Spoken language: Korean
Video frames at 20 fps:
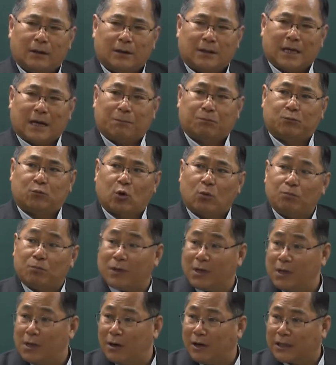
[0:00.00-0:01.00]
자, 돈
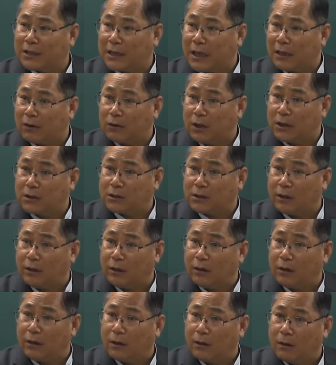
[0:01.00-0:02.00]
빌려왔다
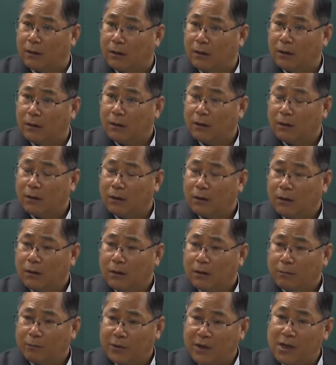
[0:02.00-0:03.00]
그랬어요.
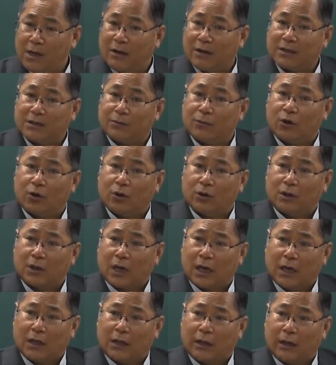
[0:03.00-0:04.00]
빌려왔으면 어떻게
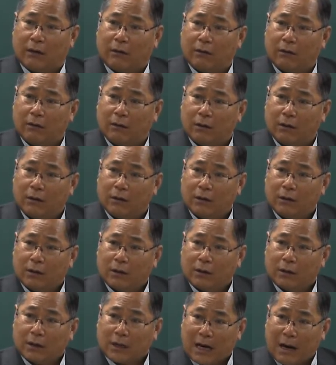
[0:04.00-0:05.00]
해야 돼요?
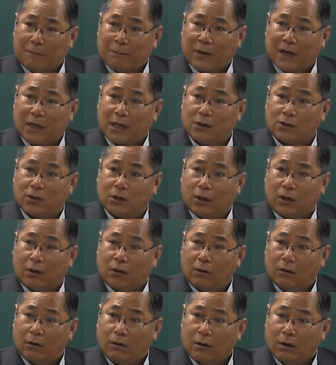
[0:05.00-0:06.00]

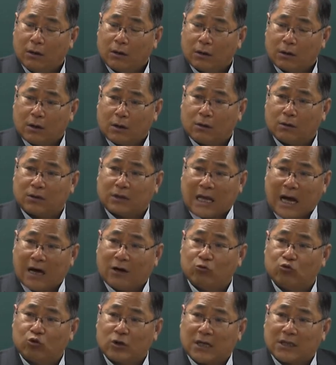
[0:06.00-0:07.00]
갚아야죠. 결론
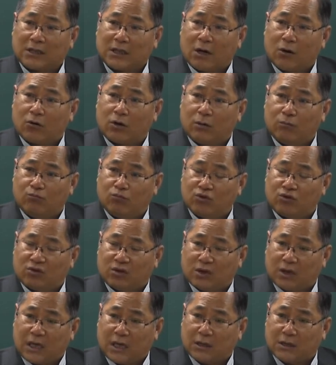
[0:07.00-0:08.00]
당좌 차울은
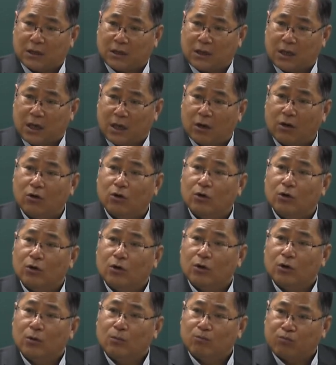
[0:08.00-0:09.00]
무슨 계정이에요?
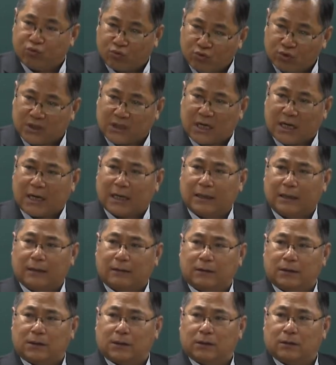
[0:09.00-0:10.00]
부채라는
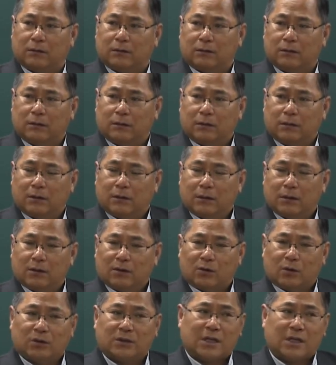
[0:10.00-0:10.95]
거죠. 또